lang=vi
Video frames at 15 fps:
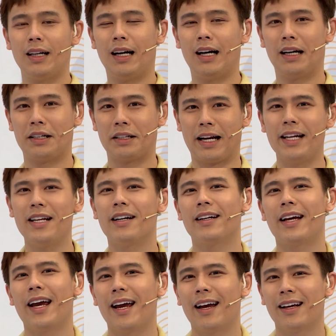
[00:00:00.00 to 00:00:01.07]
À, nãy giờ
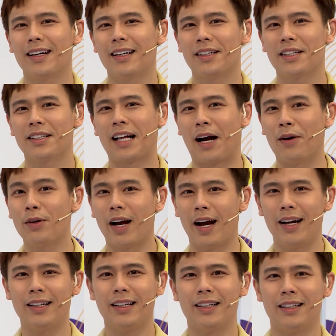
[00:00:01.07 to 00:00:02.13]
nghe Thảo
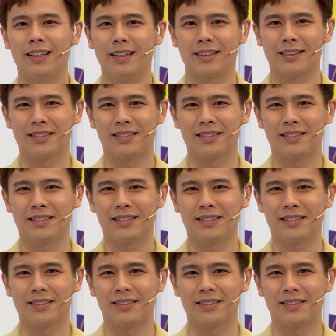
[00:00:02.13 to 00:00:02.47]
kể thì